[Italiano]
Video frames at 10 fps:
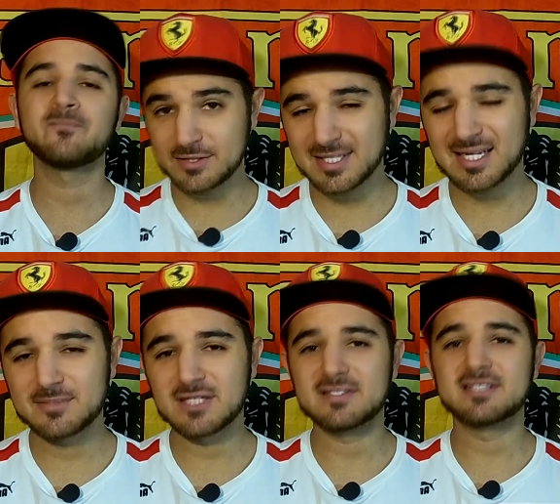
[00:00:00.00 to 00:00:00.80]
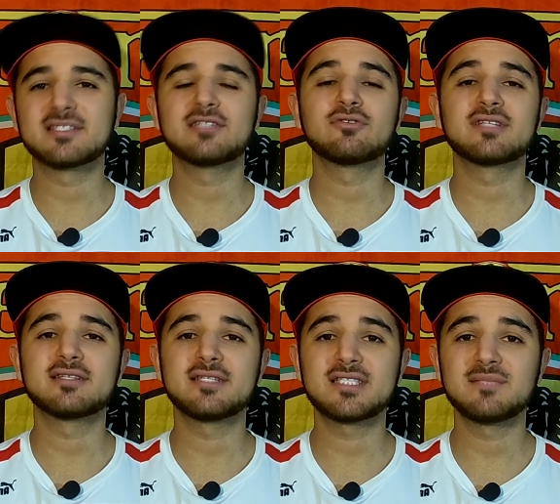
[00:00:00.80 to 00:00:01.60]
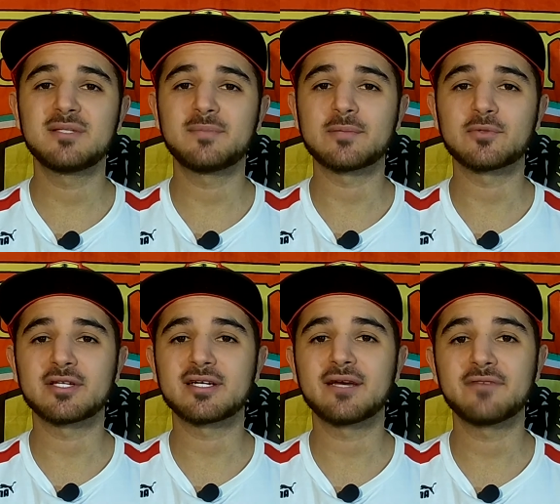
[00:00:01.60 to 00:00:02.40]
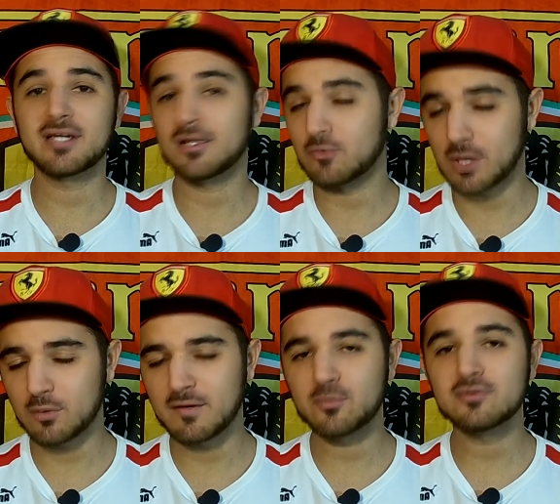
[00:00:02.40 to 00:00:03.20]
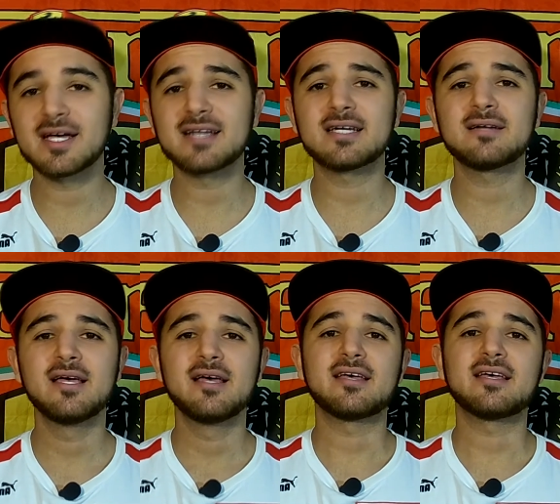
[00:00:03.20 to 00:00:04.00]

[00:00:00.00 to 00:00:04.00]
Su Instagram ci avete scritto in tantissimi per poter avere una nuova puntata